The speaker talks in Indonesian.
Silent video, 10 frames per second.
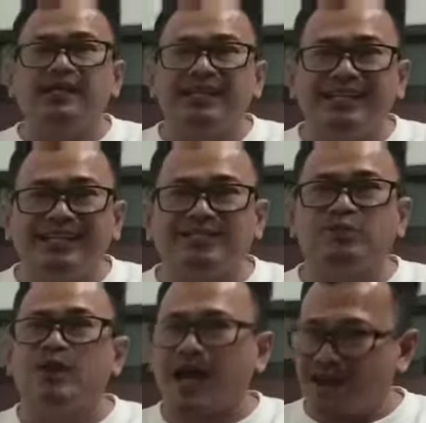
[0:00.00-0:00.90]
ini
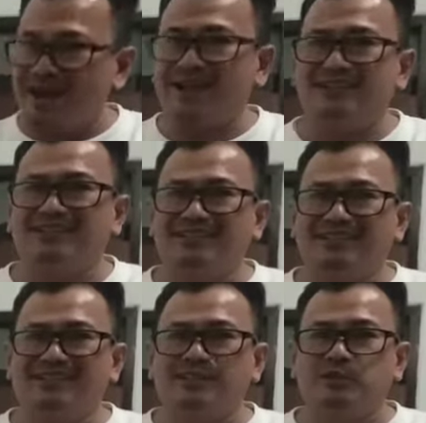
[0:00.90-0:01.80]
sudah
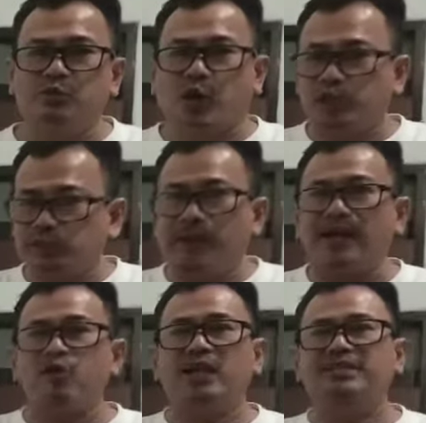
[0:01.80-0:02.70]
sudah
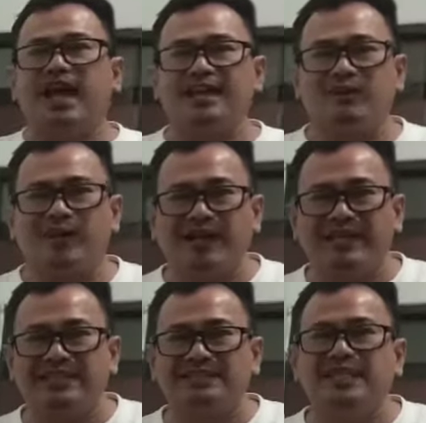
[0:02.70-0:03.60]
disebarluaskan oleh
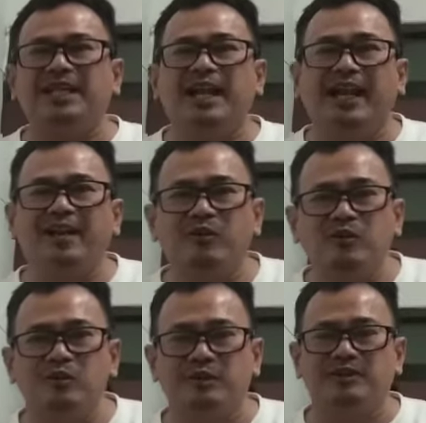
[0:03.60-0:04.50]
channel
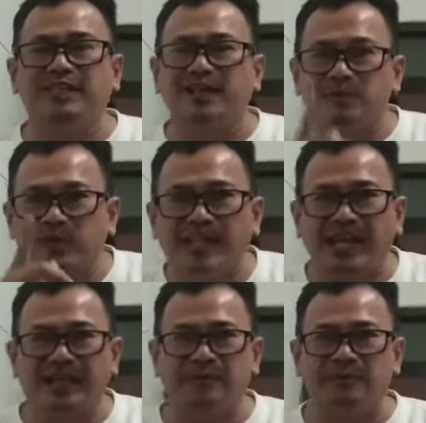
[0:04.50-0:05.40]
NU channel
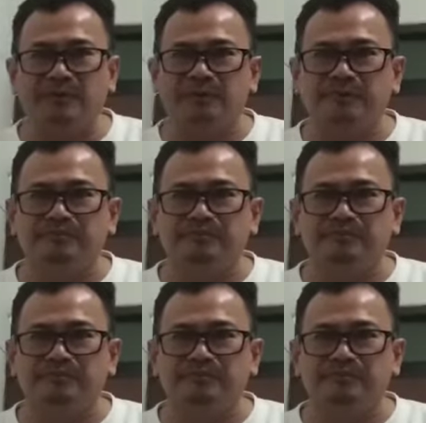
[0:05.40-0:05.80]
budaya NU